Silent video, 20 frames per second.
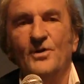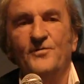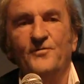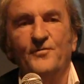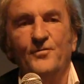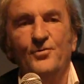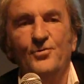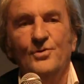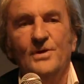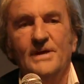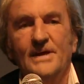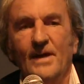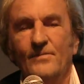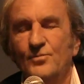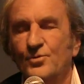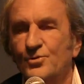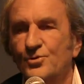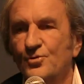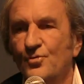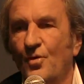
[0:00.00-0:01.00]
croix de feu, les
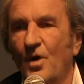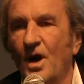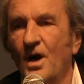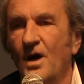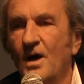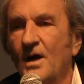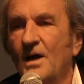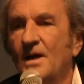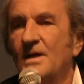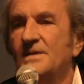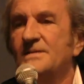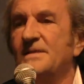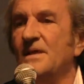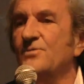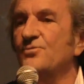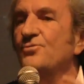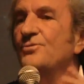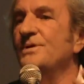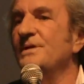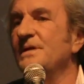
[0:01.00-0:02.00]
camelots du roi,
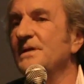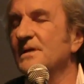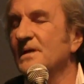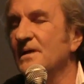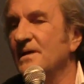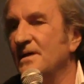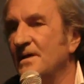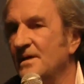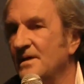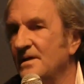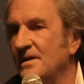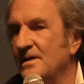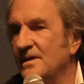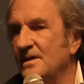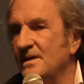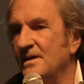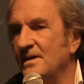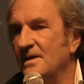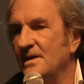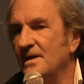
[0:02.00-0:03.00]
c'est d'unir
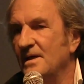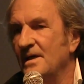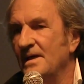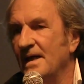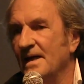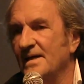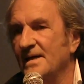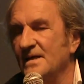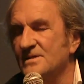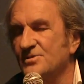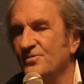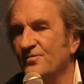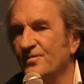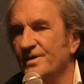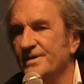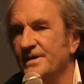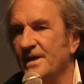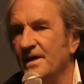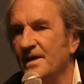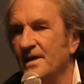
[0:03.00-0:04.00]
la classe
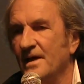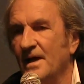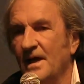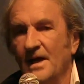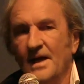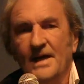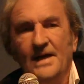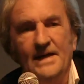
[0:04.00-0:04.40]
ouvrière.